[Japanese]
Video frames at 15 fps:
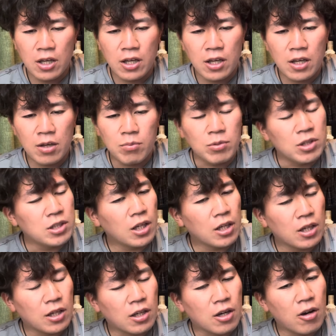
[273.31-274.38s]
えー、みんな
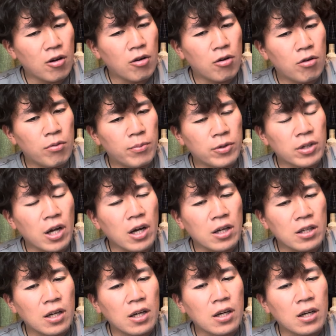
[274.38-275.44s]
ね、顔もな
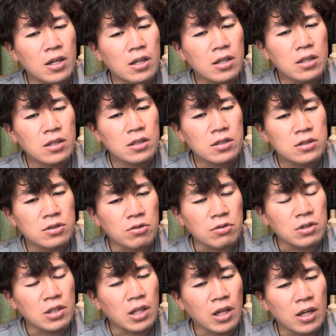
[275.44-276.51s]
んか、そ
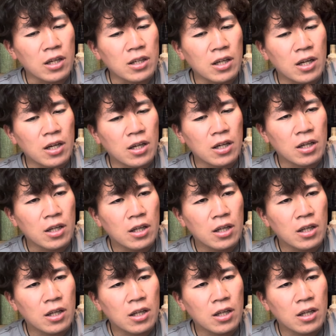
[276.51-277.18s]
んななんか、